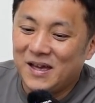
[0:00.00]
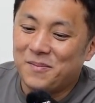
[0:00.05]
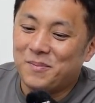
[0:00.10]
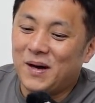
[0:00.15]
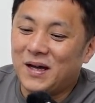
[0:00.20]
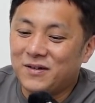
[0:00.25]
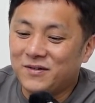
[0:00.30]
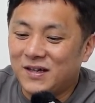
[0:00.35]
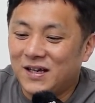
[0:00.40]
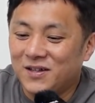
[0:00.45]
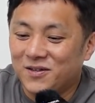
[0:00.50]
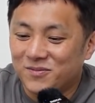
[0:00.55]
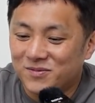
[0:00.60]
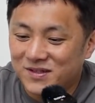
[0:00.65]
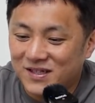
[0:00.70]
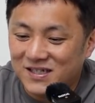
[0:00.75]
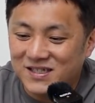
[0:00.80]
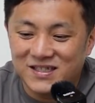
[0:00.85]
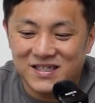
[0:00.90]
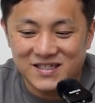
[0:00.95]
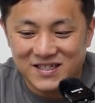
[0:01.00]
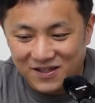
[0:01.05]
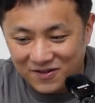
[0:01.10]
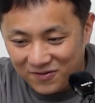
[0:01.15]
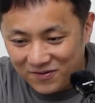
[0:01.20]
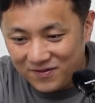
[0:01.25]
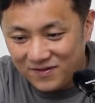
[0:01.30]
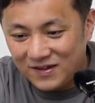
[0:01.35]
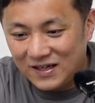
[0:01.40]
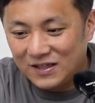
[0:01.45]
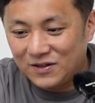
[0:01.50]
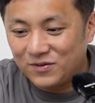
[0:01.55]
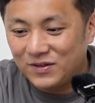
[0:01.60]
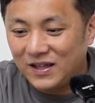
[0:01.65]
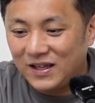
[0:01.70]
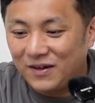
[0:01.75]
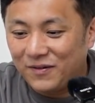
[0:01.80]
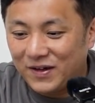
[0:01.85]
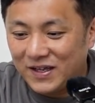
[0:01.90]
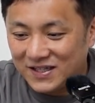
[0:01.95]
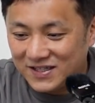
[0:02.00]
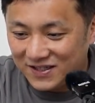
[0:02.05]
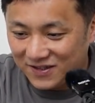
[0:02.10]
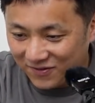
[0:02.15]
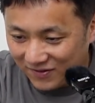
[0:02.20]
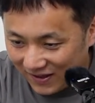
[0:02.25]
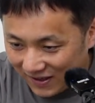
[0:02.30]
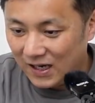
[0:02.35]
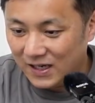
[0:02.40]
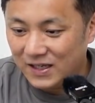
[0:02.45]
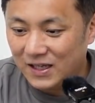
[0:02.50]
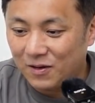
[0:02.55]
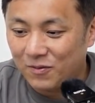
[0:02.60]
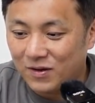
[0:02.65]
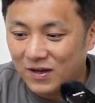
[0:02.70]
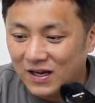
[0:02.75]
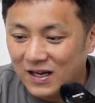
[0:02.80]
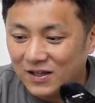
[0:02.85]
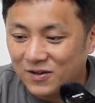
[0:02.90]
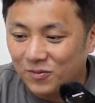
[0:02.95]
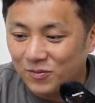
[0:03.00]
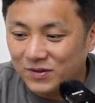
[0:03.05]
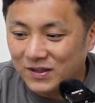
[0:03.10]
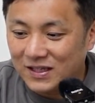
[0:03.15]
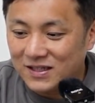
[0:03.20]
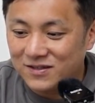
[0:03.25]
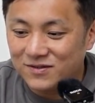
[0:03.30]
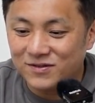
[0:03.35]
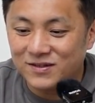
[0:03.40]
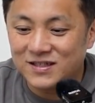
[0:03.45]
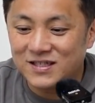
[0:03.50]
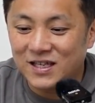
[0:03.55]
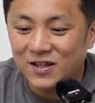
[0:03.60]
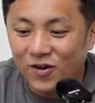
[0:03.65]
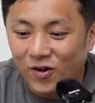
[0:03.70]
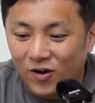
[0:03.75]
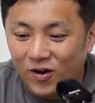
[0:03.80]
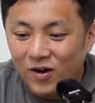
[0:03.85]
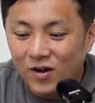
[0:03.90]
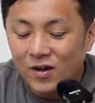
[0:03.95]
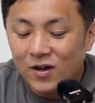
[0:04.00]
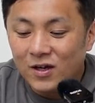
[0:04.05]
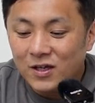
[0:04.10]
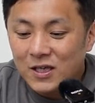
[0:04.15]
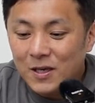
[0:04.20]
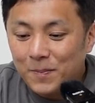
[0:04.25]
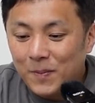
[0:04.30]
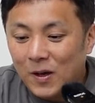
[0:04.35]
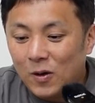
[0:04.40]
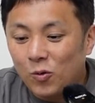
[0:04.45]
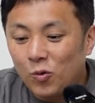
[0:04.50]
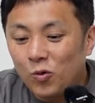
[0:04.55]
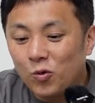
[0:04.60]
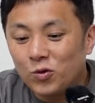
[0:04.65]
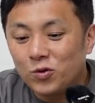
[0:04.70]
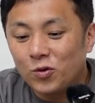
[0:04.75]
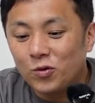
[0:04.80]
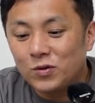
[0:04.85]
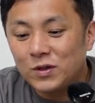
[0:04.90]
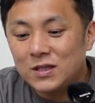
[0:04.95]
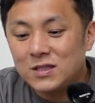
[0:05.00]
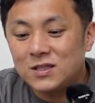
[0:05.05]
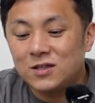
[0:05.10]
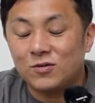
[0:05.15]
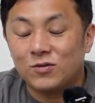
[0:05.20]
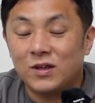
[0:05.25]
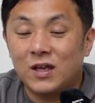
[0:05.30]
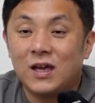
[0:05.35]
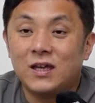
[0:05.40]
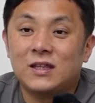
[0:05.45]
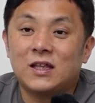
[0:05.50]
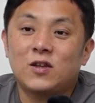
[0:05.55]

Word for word: 丸く貼るの難しいですけど、あの値段は安いのでありなのかなと思ったりするんですけど、やっぱ王道ですよね。